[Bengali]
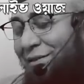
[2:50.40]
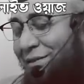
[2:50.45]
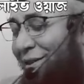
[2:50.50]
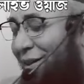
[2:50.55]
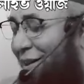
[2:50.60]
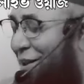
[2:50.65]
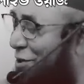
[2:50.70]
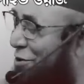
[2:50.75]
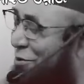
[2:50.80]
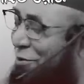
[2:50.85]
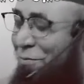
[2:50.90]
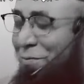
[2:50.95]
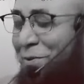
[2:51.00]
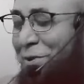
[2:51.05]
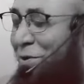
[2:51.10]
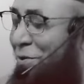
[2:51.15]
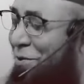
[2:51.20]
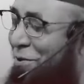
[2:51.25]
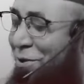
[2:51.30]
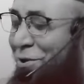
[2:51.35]
তাহলে
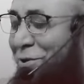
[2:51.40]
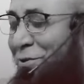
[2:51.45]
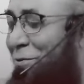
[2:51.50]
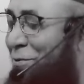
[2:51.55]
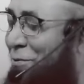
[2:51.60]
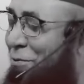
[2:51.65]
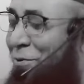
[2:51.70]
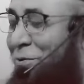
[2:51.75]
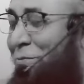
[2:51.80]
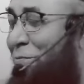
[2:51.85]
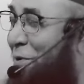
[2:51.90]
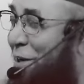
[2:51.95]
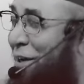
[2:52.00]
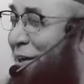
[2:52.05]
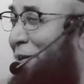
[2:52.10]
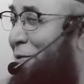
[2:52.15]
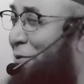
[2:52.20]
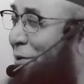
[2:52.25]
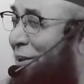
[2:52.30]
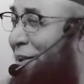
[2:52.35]
সুবর্ণ সুযোগ
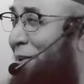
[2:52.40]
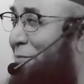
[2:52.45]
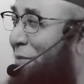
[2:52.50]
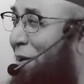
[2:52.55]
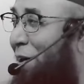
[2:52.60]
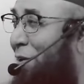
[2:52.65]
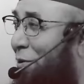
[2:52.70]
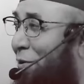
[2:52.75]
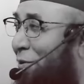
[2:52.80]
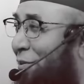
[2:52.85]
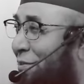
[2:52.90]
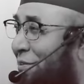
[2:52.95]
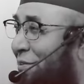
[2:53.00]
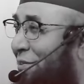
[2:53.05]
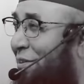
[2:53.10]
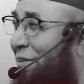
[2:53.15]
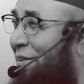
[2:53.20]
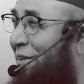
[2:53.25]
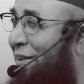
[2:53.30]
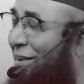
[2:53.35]
মনে করতে পারো
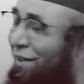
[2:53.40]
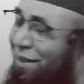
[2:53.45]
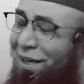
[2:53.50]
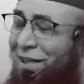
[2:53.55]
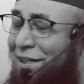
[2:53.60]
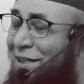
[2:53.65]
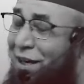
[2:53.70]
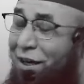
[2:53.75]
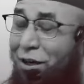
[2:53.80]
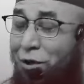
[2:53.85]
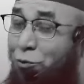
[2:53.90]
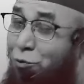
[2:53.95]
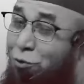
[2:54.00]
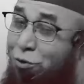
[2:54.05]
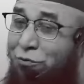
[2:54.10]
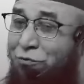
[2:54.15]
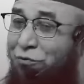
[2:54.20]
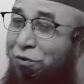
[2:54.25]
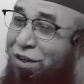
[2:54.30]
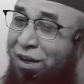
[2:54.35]
লান
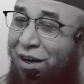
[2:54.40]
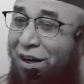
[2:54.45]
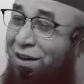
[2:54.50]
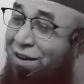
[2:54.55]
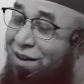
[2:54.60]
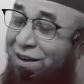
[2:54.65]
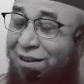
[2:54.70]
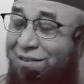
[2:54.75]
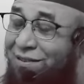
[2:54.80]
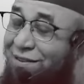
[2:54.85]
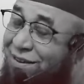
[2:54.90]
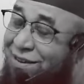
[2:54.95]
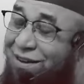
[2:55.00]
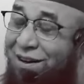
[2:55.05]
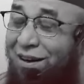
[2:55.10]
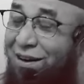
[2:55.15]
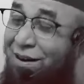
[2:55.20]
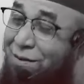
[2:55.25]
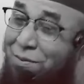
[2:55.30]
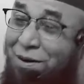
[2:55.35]
আউতি হায়াতিকা
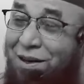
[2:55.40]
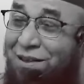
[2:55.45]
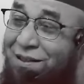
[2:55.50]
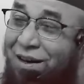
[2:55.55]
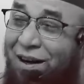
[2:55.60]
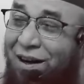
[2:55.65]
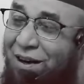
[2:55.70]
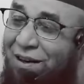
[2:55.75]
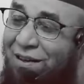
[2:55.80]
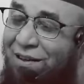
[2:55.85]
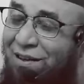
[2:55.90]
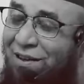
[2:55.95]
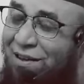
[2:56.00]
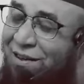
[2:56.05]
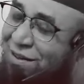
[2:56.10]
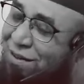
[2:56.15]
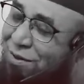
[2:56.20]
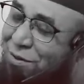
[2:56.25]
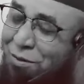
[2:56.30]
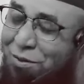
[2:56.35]
আবাদা
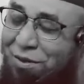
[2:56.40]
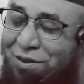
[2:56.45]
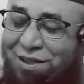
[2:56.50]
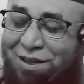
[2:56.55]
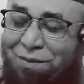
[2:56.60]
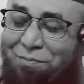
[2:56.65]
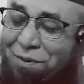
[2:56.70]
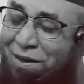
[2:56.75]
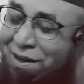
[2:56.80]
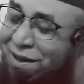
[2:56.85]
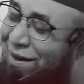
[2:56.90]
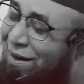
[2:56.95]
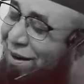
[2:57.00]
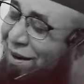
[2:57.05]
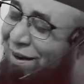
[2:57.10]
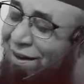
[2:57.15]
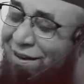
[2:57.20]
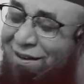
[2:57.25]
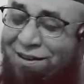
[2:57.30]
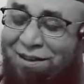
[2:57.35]
হতে পারে
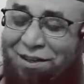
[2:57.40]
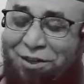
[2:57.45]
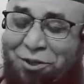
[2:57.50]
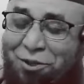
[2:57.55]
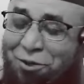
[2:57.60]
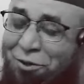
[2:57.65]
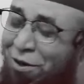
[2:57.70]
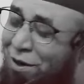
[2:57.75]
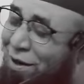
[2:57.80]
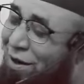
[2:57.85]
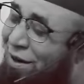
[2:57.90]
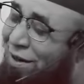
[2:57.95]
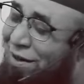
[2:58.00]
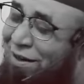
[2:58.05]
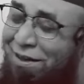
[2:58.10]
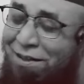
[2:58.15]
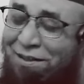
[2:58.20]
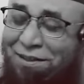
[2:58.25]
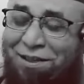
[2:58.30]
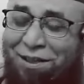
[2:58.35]
কালকে সকাল
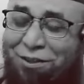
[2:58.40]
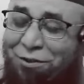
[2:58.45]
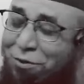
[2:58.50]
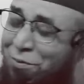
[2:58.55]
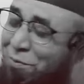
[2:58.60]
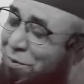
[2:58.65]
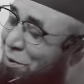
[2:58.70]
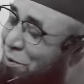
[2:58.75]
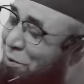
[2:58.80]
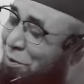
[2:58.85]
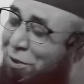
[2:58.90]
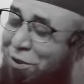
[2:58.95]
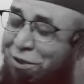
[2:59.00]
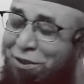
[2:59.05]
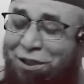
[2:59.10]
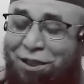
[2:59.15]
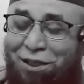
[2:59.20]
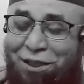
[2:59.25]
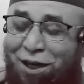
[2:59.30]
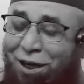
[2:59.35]
একটা তুমি
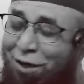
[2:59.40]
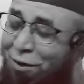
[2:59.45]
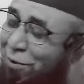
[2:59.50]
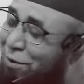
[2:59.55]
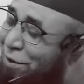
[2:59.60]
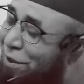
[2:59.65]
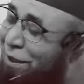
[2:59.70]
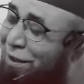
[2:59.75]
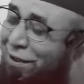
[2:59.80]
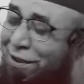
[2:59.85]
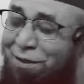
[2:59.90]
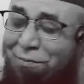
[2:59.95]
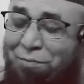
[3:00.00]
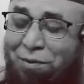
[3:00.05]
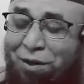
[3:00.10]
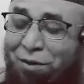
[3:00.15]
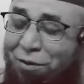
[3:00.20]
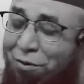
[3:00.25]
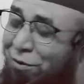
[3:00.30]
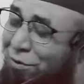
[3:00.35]
উঠতে নাও দেখতে
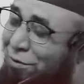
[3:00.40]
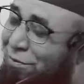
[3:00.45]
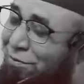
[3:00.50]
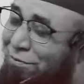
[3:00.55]
পারো